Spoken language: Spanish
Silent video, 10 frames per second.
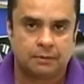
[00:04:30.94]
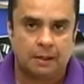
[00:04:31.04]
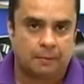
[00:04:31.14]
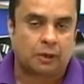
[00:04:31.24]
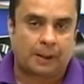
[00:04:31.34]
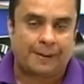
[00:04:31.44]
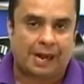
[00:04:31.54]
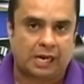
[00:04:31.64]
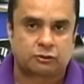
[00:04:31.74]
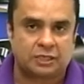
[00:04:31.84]
Porque para
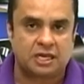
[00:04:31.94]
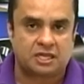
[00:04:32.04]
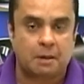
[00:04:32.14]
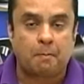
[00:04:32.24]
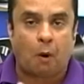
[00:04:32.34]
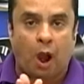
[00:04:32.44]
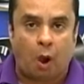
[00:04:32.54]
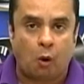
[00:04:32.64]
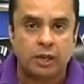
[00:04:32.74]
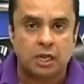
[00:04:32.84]
razones del tiempo, a
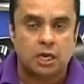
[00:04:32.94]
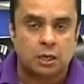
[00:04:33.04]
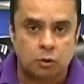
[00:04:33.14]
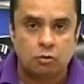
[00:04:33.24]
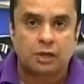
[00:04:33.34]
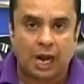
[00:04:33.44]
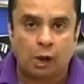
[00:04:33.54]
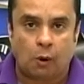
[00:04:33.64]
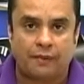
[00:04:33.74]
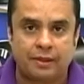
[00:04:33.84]
hoy nunca
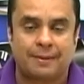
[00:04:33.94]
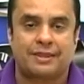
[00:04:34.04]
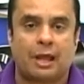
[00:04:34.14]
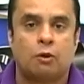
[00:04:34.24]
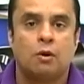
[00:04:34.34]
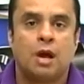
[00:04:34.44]
lo han demandado.